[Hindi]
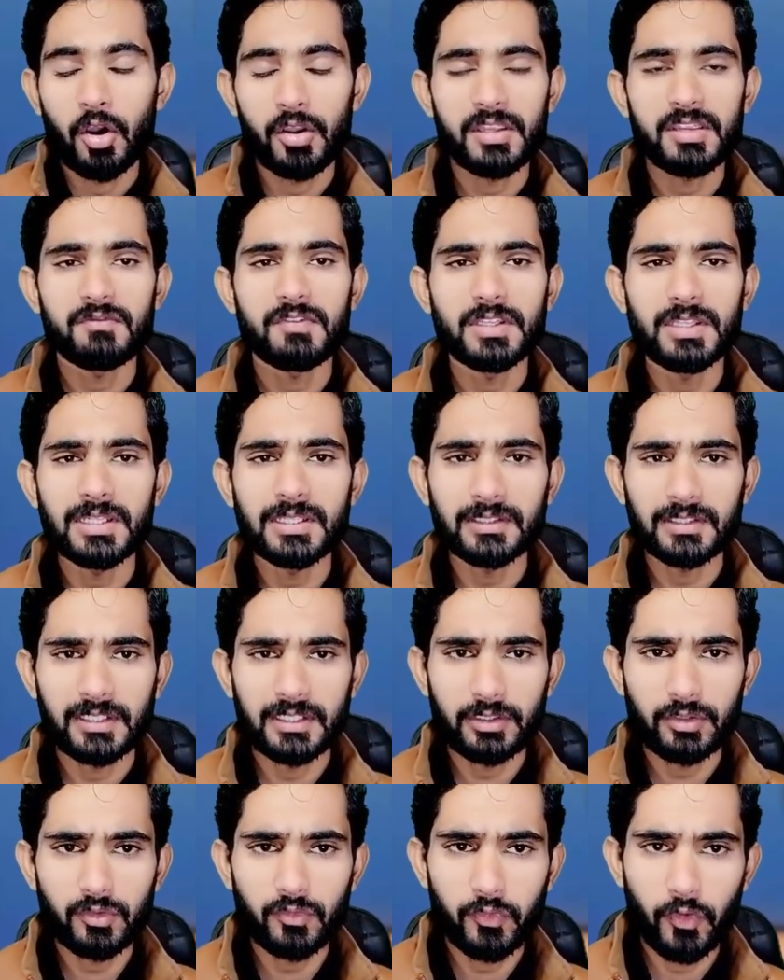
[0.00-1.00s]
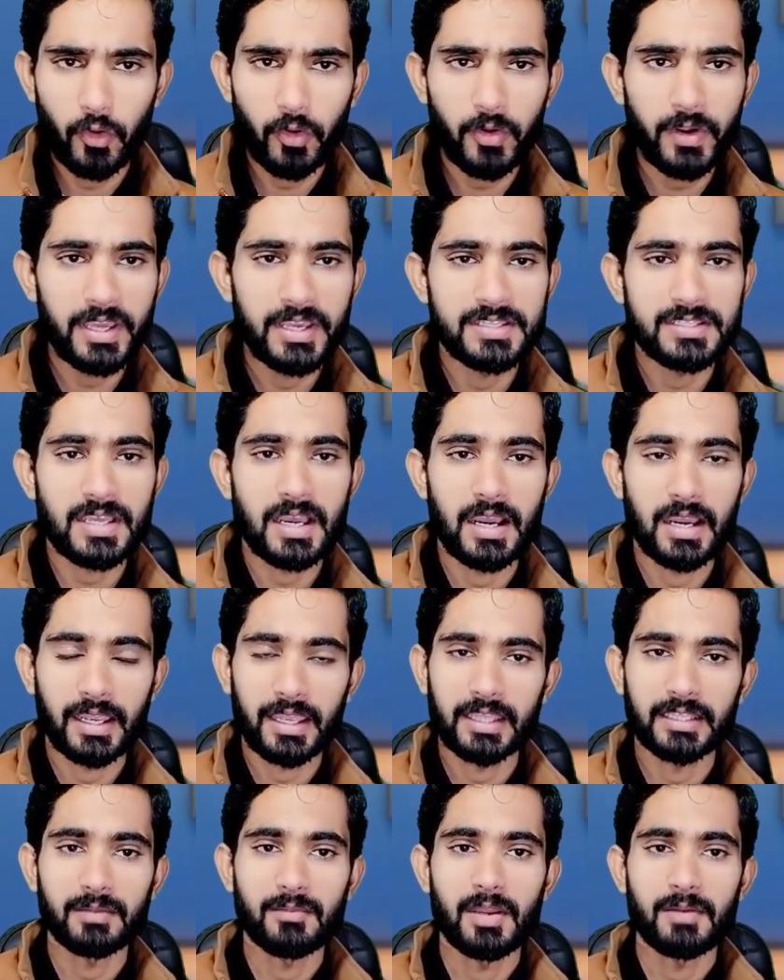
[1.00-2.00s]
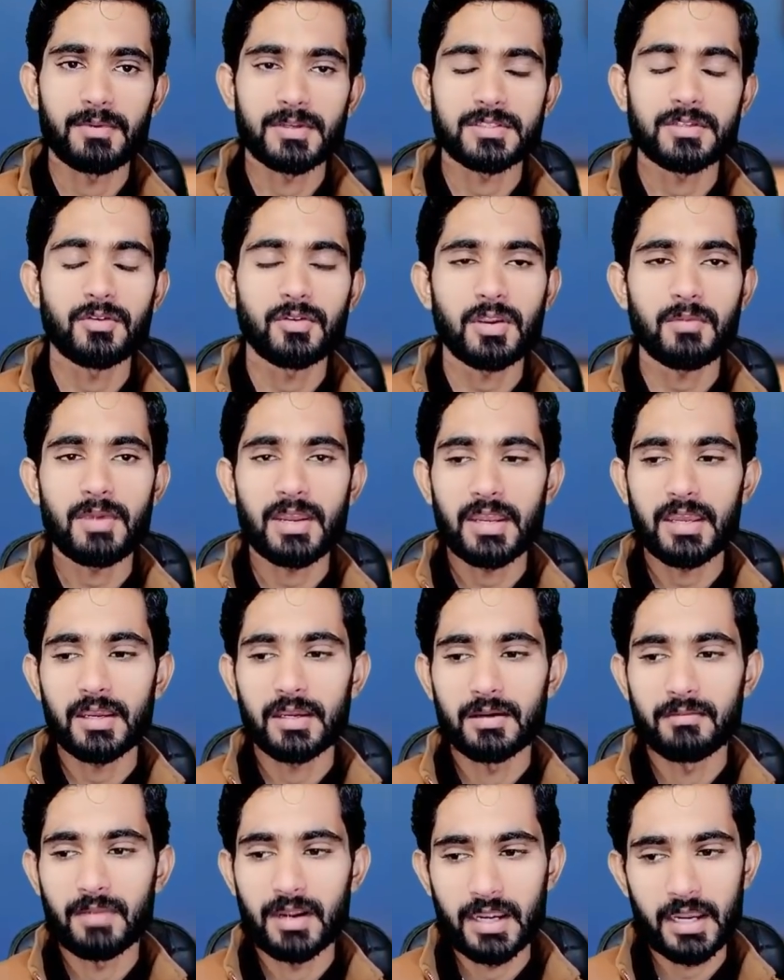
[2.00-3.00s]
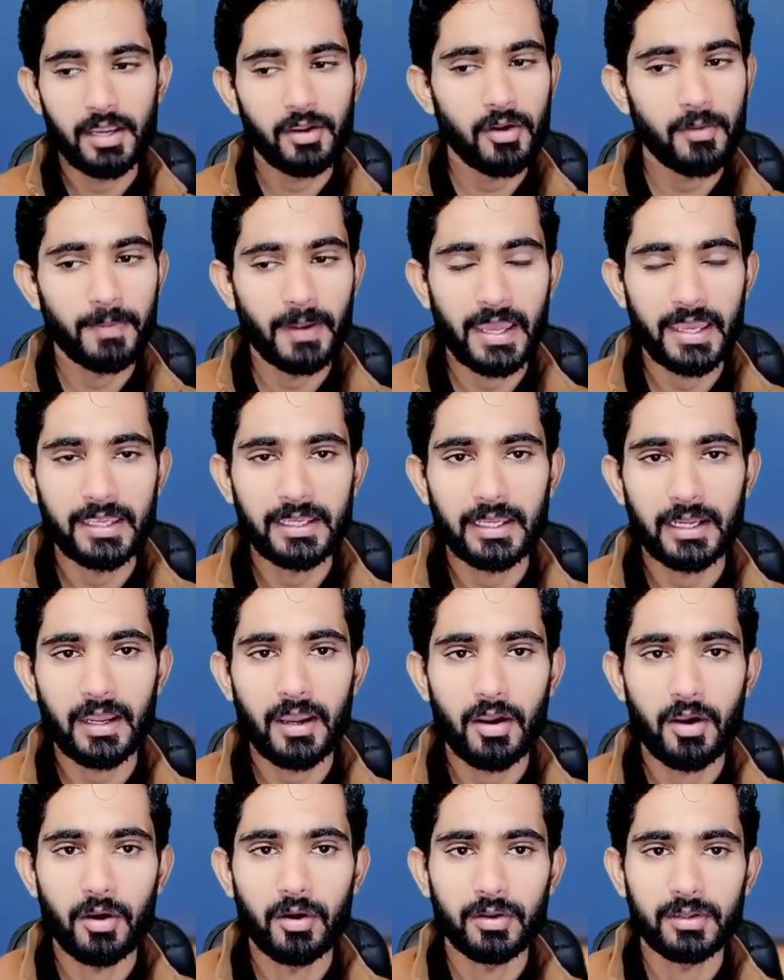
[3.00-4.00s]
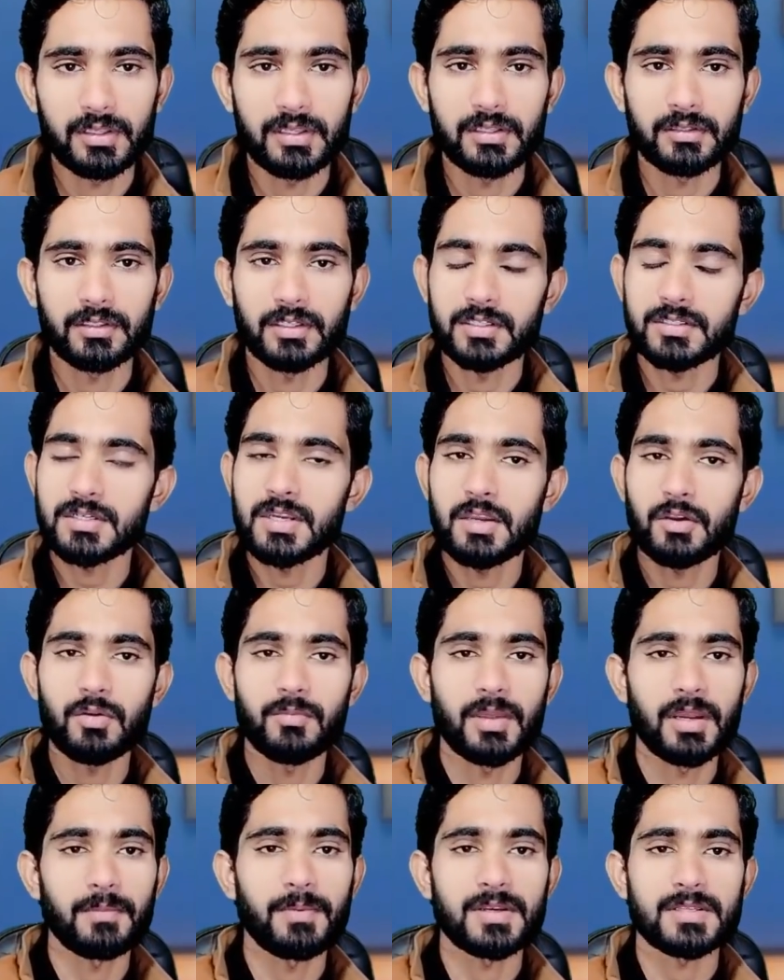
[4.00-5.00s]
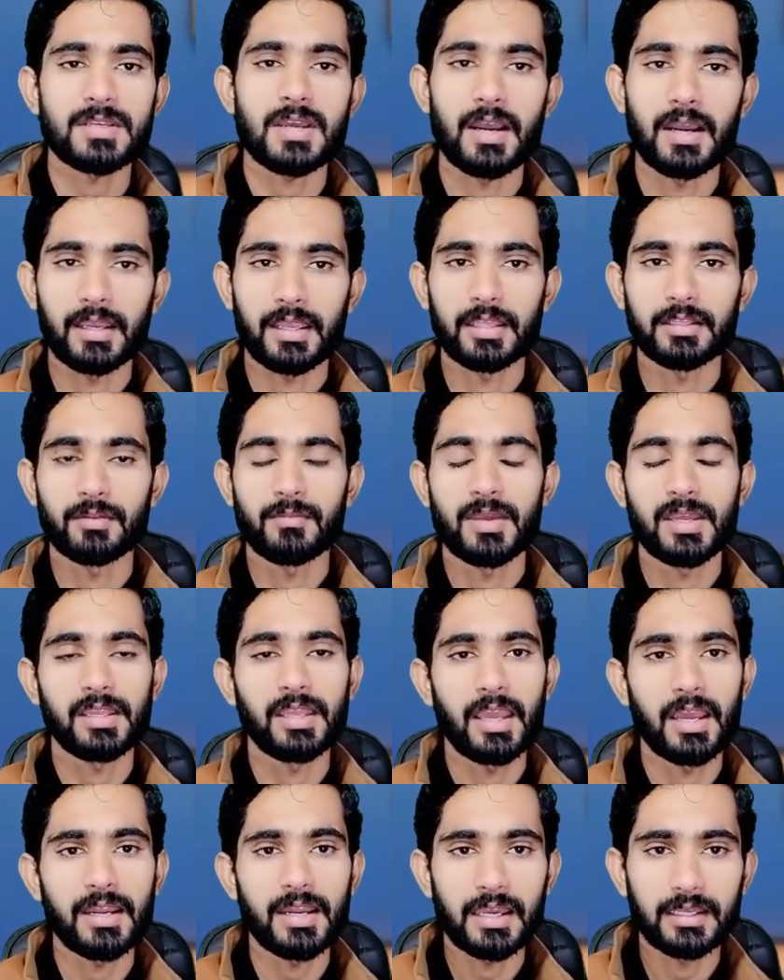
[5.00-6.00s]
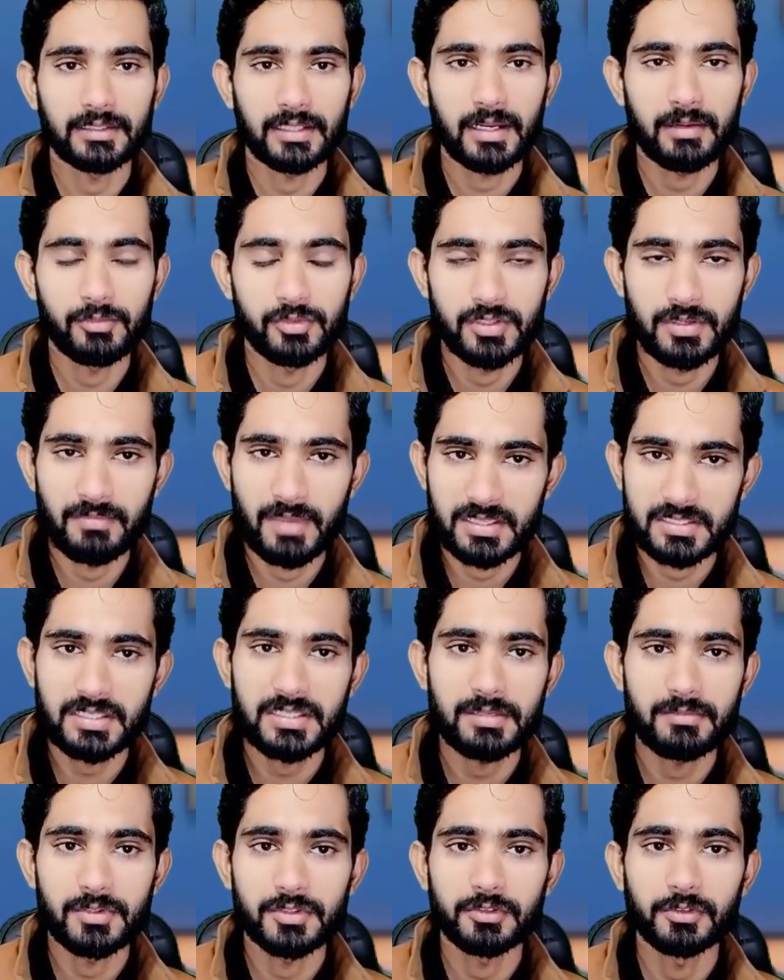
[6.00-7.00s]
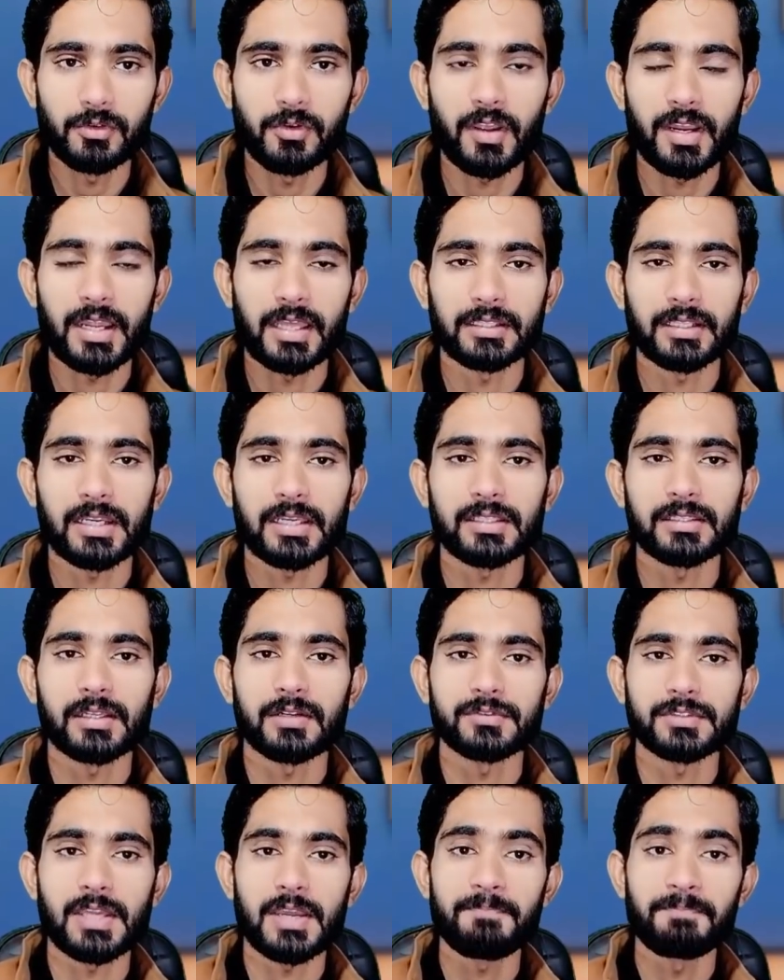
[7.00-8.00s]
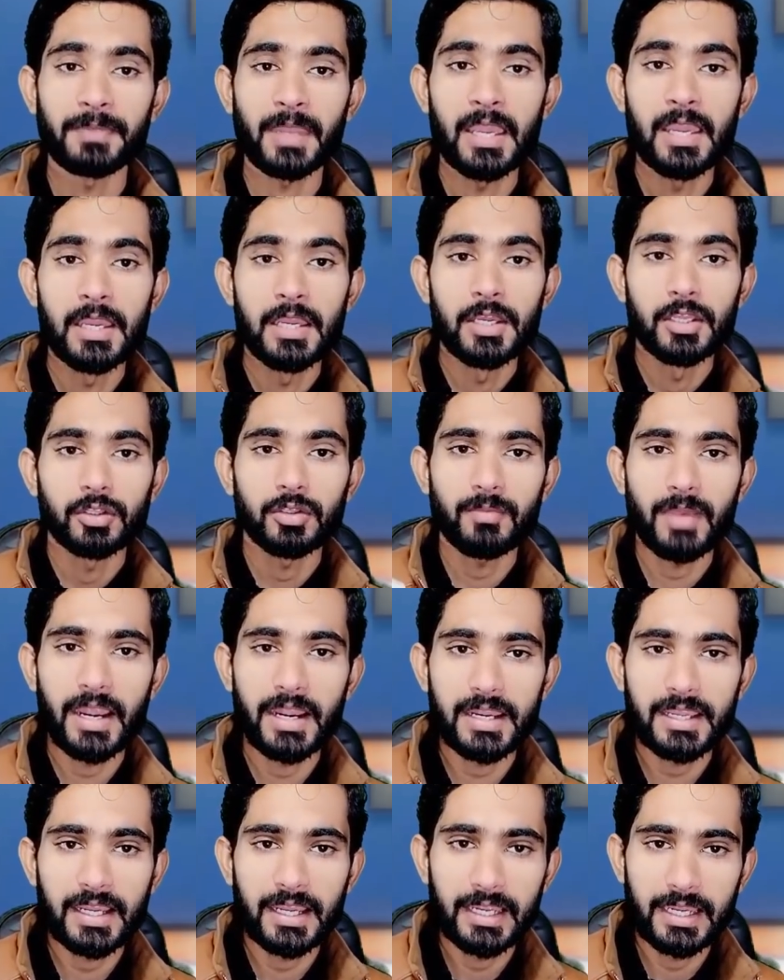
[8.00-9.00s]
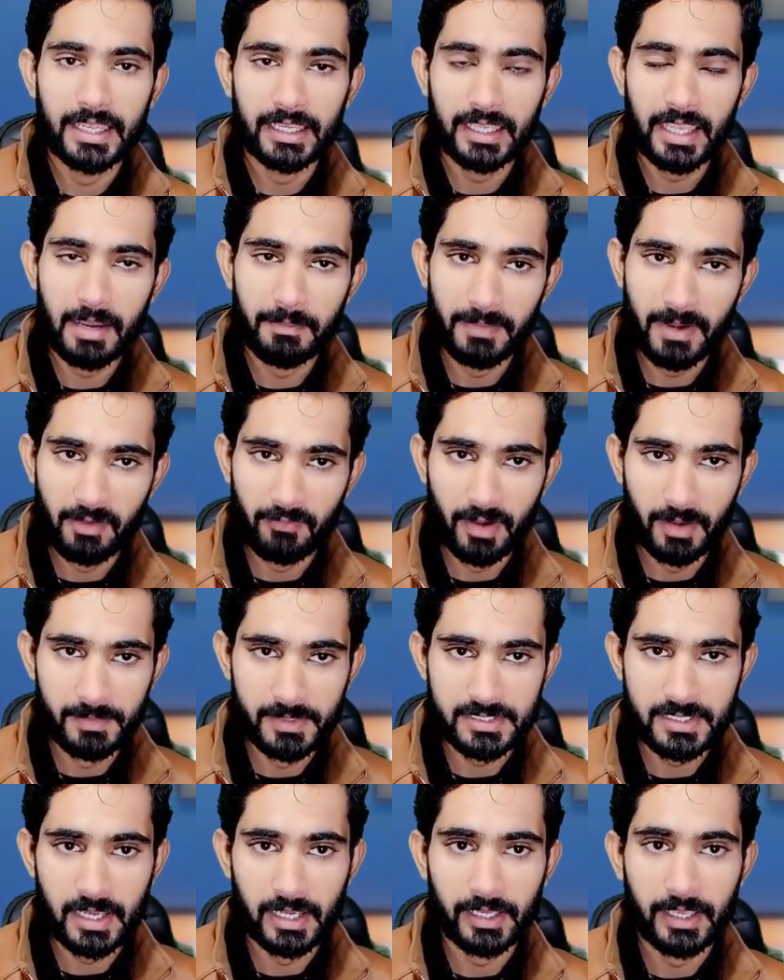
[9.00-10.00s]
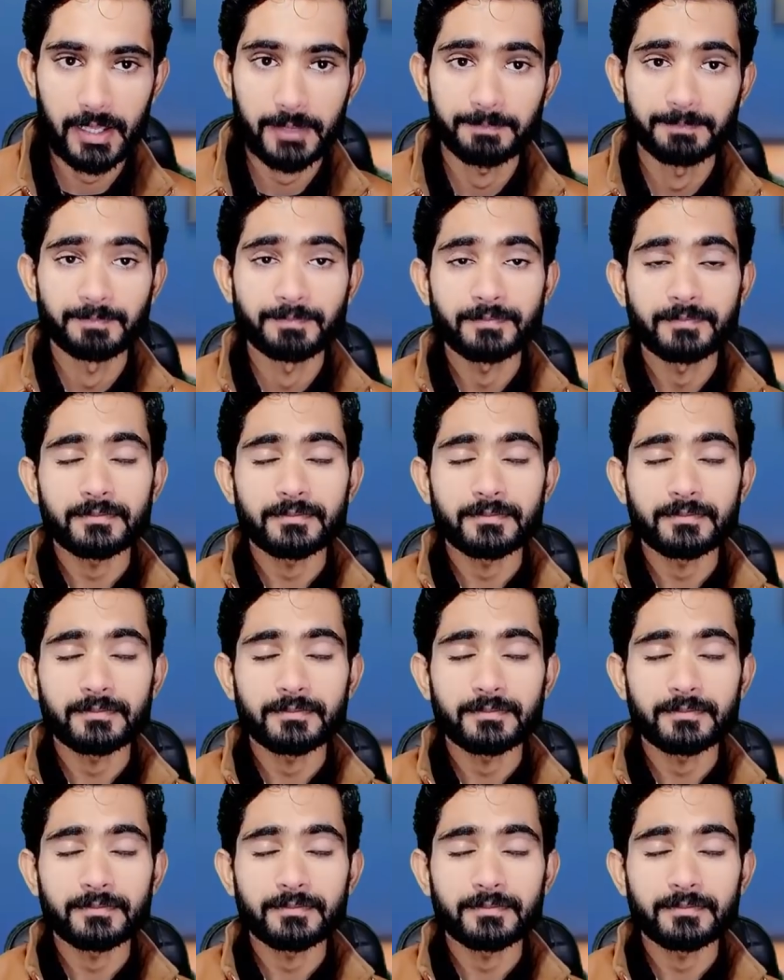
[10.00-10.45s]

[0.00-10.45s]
और ये विद इन थ्री टू फोर डेज़ आ गया था मेरे पास क्योंकि मैंने मंडे को अप्लाई करा और ये थर्सडे को मेरे पास आ गया तो मैं गया नादरा मुझे मैसेज मसूल और नादरा की तरफ से तो मैं आई कार्ड लेके अपना वापस आ गया